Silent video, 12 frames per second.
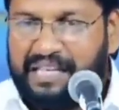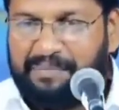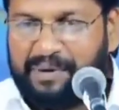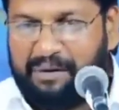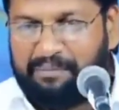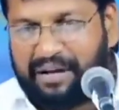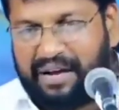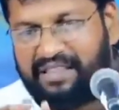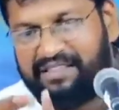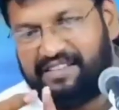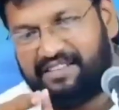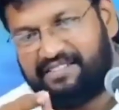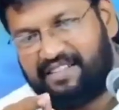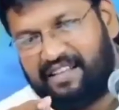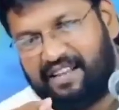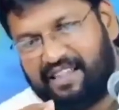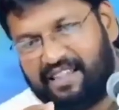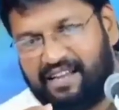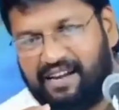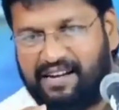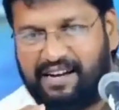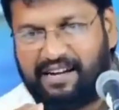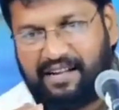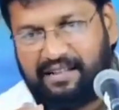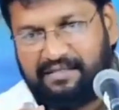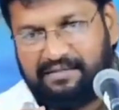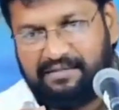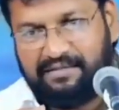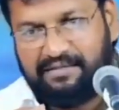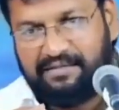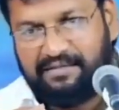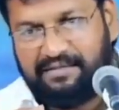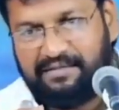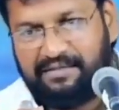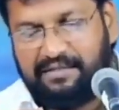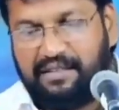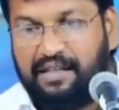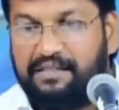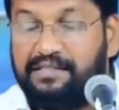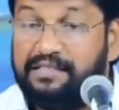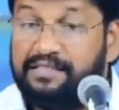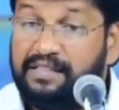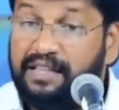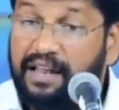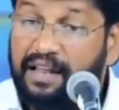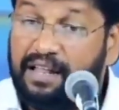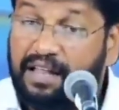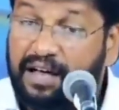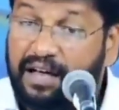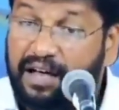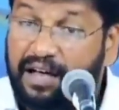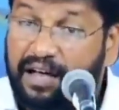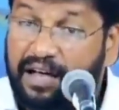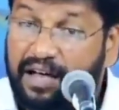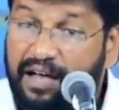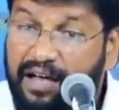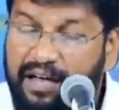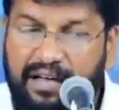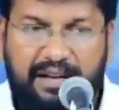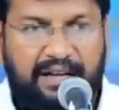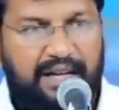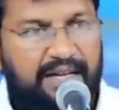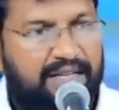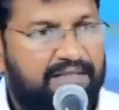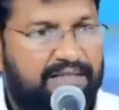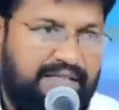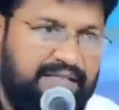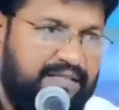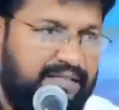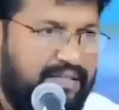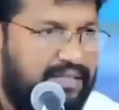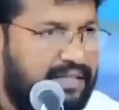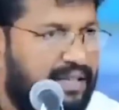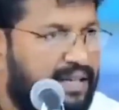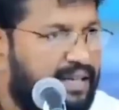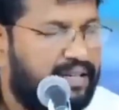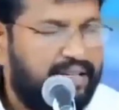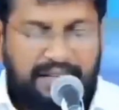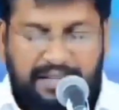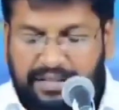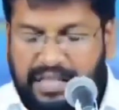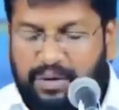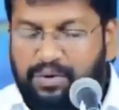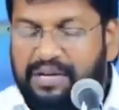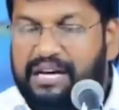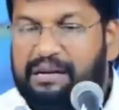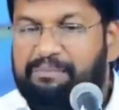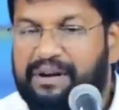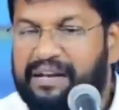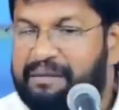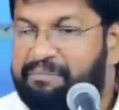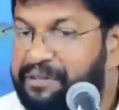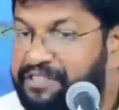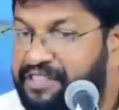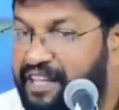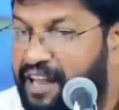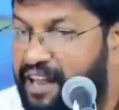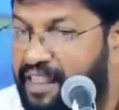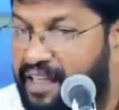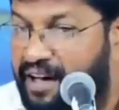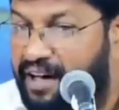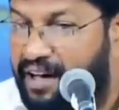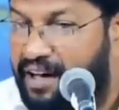ఇప్పుడు ఆమె ప్రార్థన చేసిందా లేదా ఏటేటా చేసిందా లేదా రైట్ చేసింది దేవునికి అర్పణలు అర్పించిందా లేదా